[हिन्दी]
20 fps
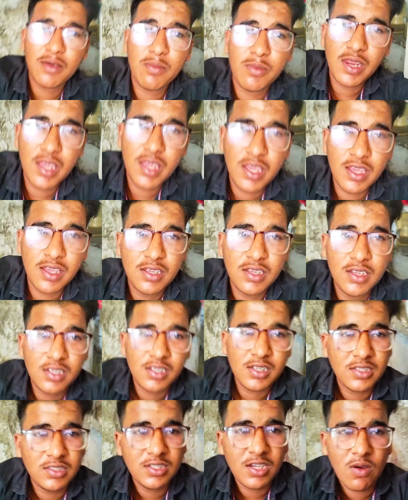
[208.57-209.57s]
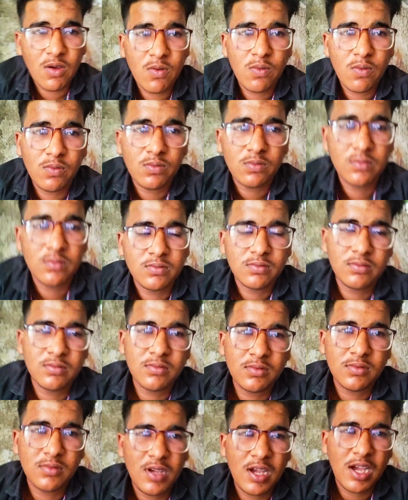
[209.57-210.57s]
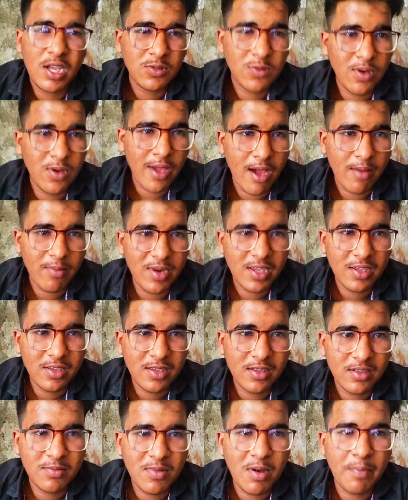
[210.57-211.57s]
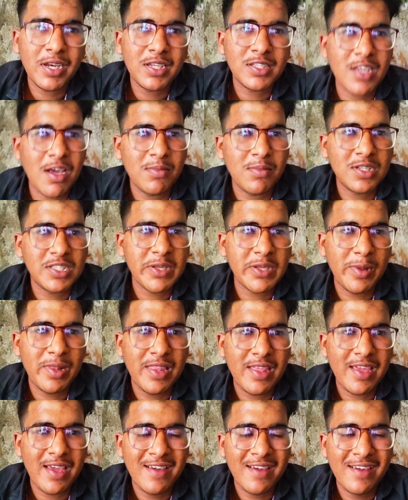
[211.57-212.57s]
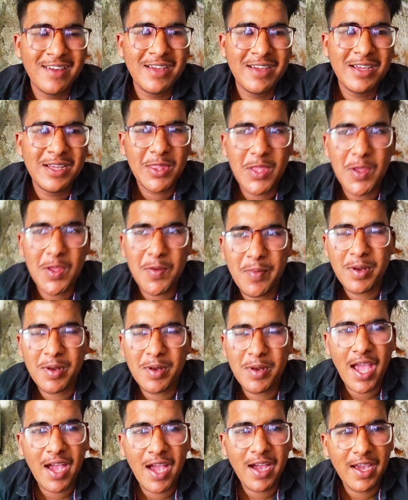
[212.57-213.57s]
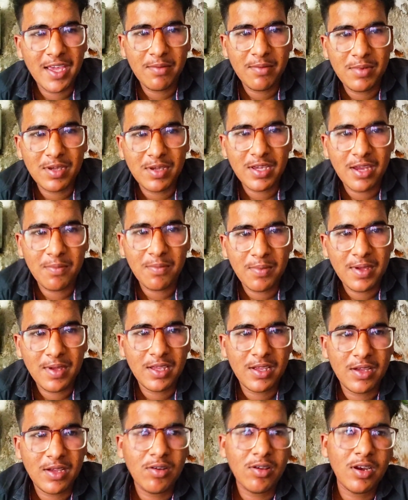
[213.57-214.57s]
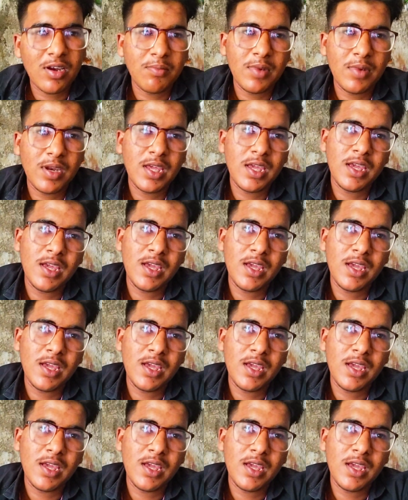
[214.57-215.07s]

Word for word: में बोले जाओ आज कोई काम नहीं पापा ने सामने से बोल दिया तो अपन भी आ गए अभी घर पे और हमने